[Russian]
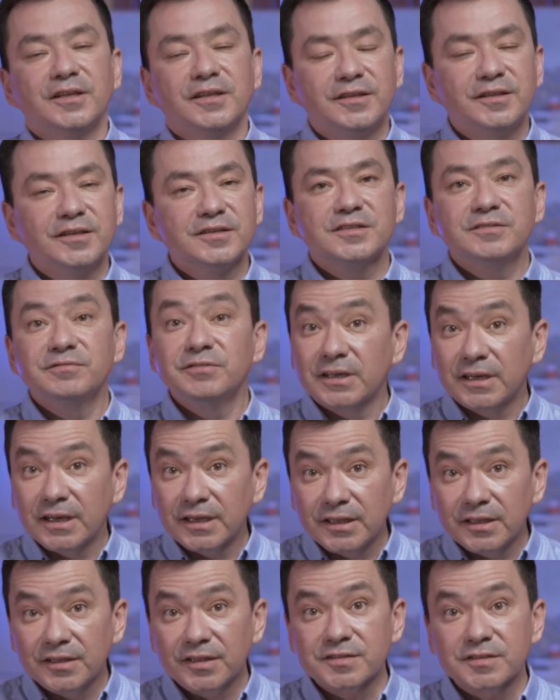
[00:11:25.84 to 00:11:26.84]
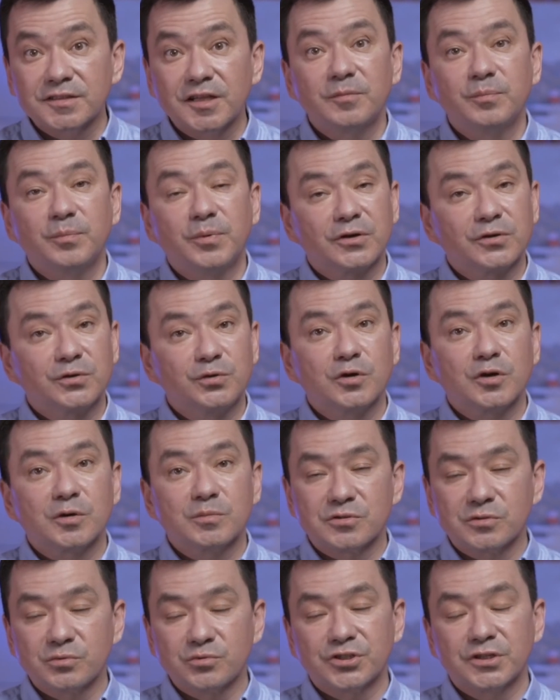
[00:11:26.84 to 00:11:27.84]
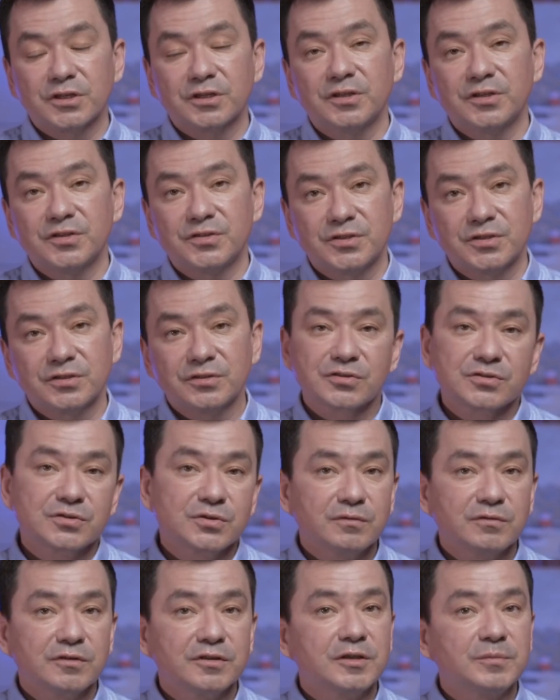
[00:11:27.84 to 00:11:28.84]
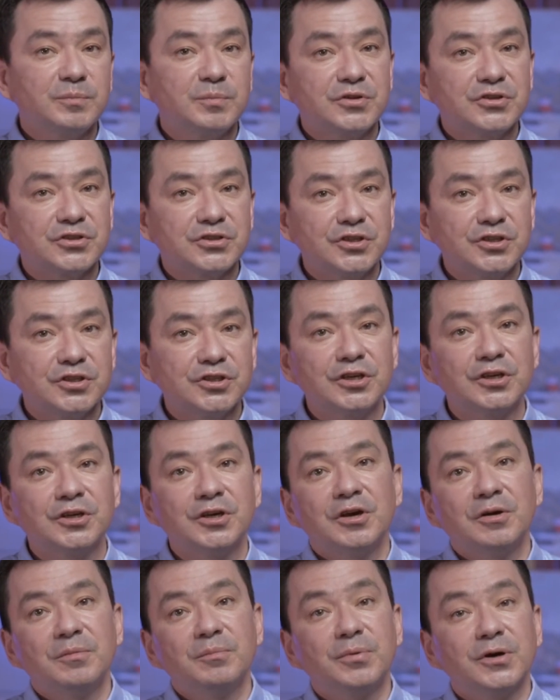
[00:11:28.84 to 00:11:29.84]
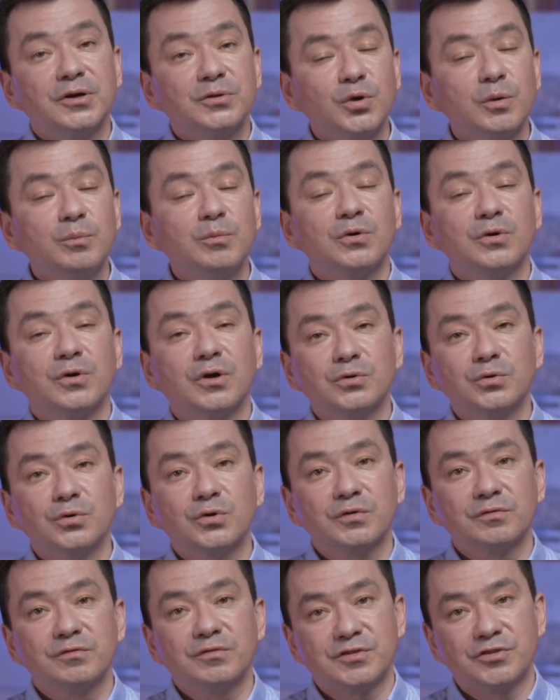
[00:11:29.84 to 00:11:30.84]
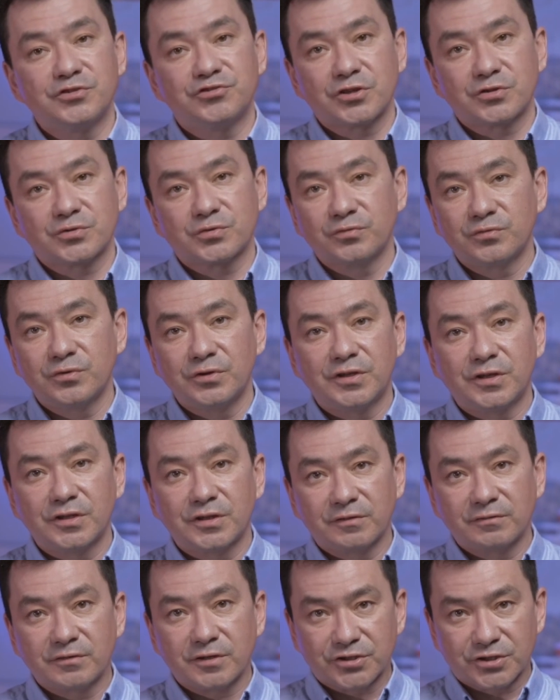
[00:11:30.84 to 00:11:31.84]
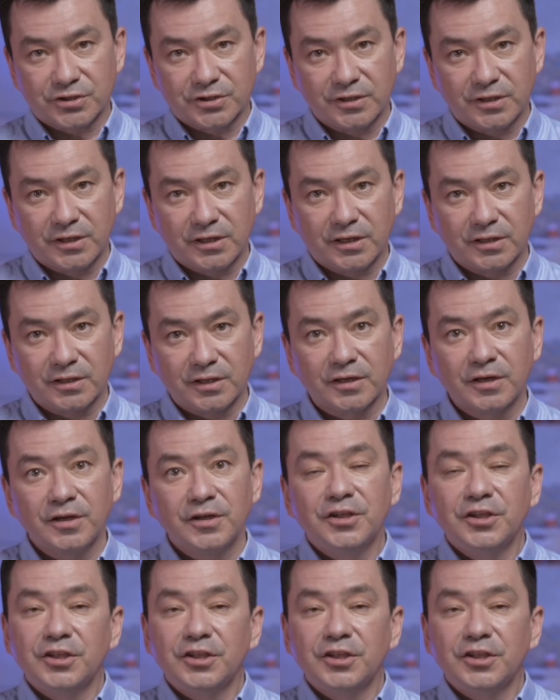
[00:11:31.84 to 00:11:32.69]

Если вы хотите стать партнером служения силы слова, напишите по номеру, который вы сейчас увидите на ваших экранах,